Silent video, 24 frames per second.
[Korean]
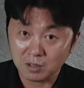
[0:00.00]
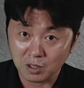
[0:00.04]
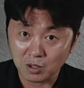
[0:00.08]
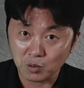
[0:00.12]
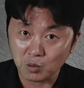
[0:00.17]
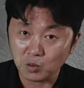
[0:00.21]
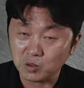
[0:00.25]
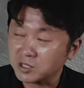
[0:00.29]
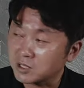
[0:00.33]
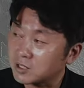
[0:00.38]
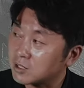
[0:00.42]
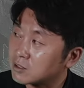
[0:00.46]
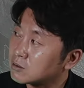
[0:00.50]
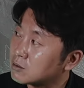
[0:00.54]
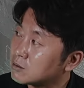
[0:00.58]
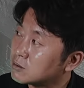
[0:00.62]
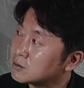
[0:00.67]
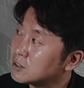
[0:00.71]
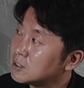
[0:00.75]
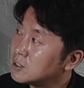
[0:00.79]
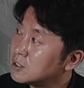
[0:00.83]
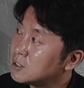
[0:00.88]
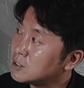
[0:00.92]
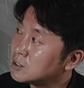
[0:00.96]
교차됐던
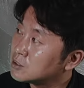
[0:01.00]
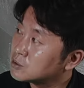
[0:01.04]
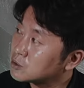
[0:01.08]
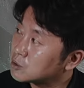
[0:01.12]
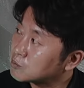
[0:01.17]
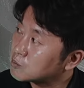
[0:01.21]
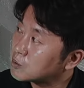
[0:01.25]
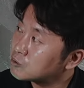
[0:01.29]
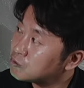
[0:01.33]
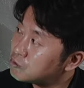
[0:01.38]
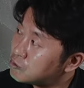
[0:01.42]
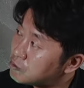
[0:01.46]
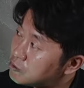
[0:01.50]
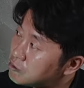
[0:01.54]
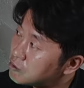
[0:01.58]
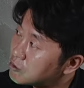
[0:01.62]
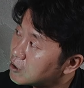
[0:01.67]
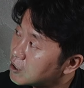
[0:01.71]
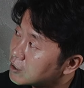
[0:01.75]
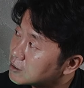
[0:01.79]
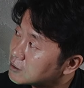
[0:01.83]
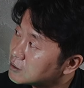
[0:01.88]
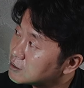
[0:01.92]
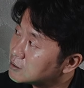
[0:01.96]
정말
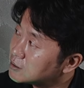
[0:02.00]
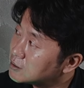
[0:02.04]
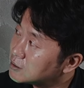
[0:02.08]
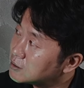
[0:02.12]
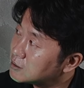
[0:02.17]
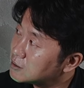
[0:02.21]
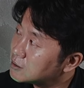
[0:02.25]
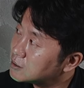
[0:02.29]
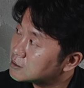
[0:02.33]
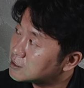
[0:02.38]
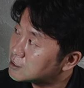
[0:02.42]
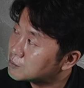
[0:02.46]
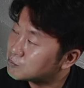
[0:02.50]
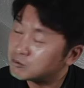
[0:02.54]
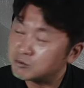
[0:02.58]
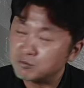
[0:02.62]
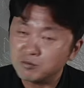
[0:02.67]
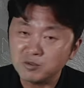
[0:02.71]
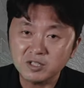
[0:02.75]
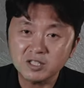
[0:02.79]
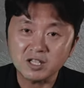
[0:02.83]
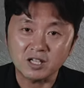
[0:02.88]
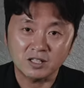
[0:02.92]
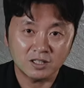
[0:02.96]
훌륭한
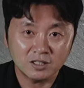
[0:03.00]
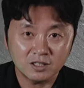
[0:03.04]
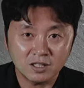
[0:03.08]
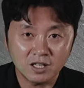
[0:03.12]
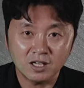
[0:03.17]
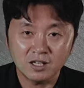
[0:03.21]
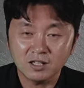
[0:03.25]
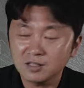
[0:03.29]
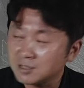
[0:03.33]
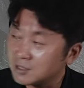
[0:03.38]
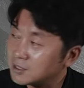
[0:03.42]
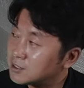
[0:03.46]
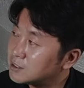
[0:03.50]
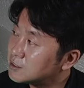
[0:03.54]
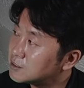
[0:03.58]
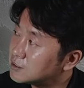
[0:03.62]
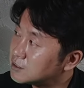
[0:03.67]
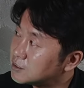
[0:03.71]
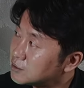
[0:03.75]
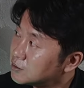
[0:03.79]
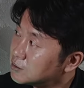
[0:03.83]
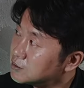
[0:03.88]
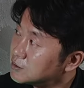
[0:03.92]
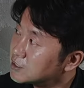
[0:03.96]
제품이지 않았나
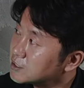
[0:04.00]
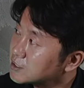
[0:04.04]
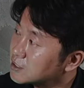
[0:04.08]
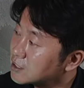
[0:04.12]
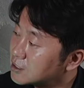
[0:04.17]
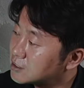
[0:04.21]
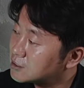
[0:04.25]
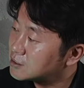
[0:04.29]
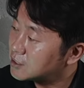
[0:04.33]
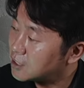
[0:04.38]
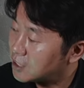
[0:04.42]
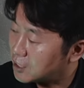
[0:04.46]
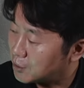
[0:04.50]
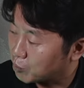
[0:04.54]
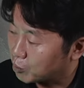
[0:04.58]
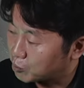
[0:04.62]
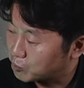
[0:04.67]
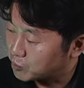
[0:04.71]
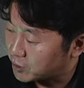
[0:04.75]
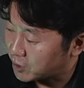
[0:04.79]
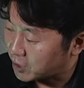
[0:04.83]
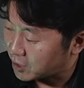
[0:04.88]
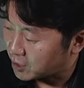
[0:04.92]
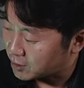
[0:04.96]
이런 생각을
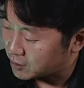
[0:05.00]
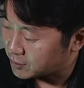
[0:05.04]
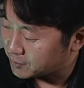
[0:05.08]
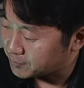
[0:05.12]
해봅니다.